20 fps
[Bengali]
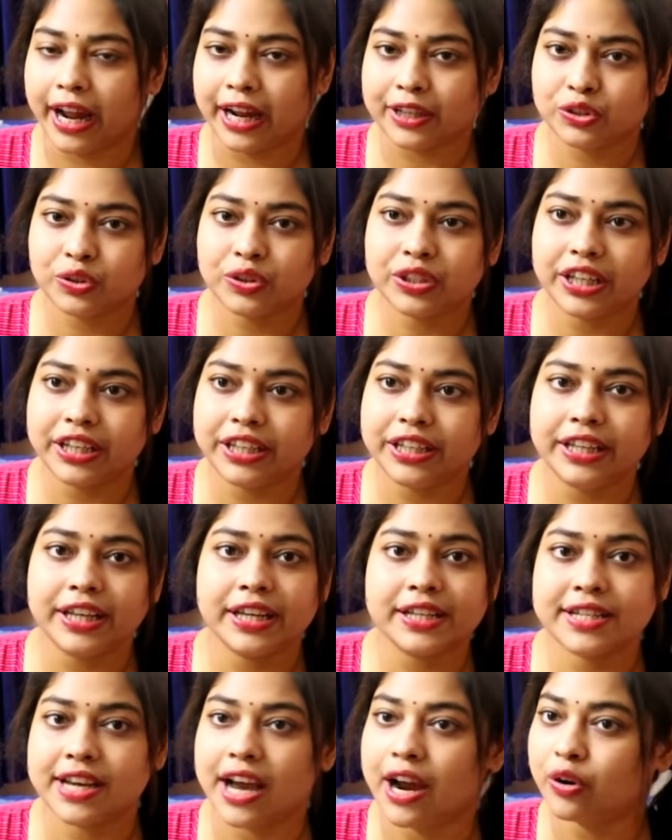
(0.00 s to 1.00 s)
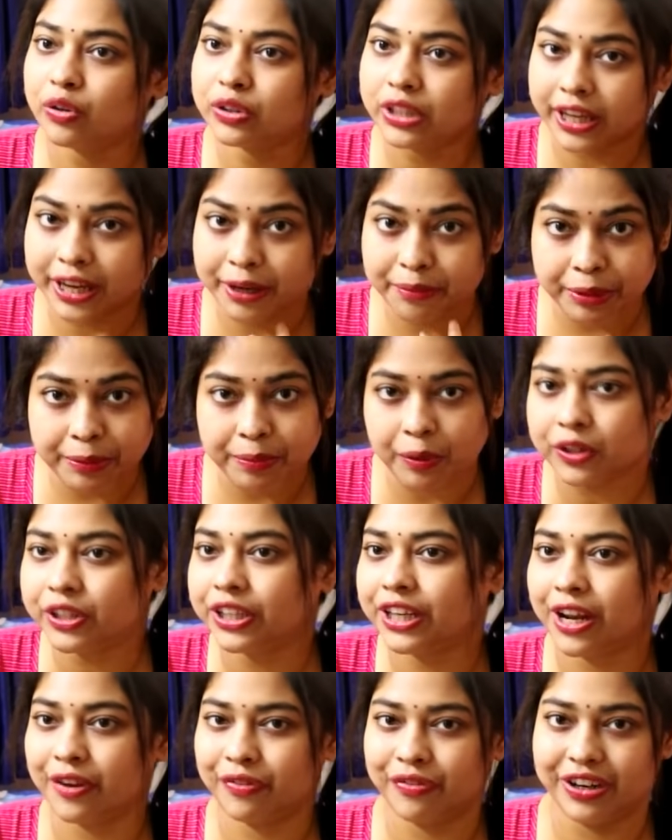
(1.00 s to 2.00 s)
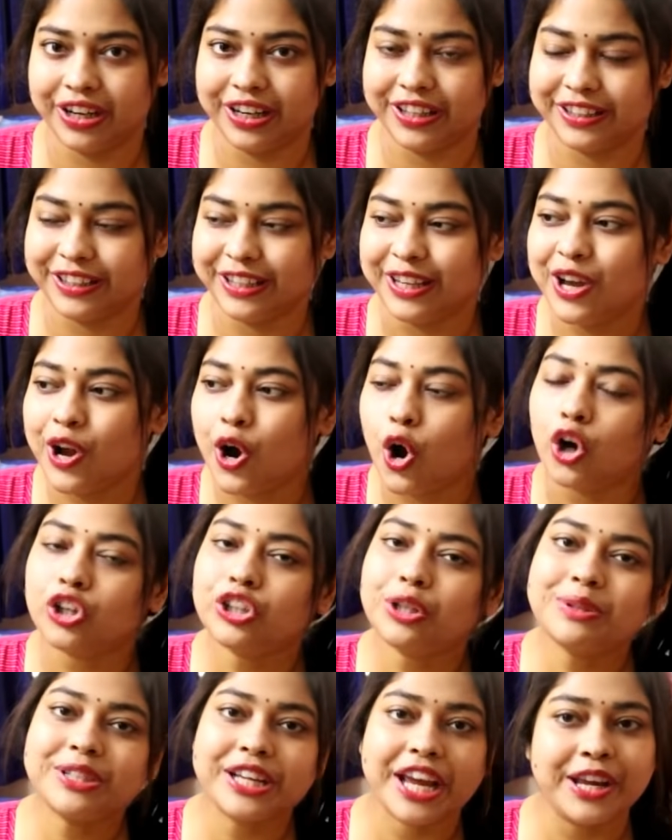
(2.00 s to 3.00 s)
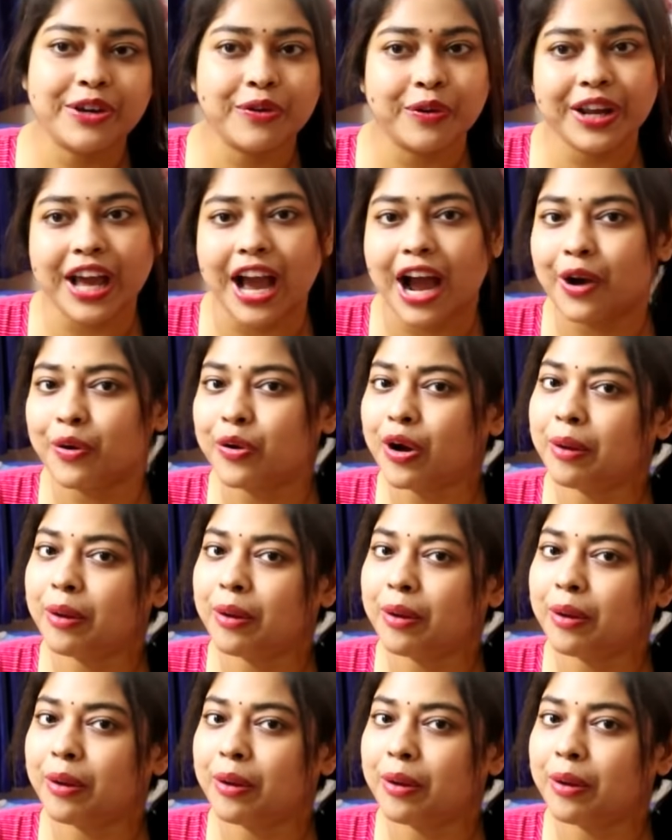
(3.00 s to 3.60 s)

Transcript: একজনকে নিয়ে এসে আরও তাকে বিপদে না ফেলে দিই অতএব সেই করে আরও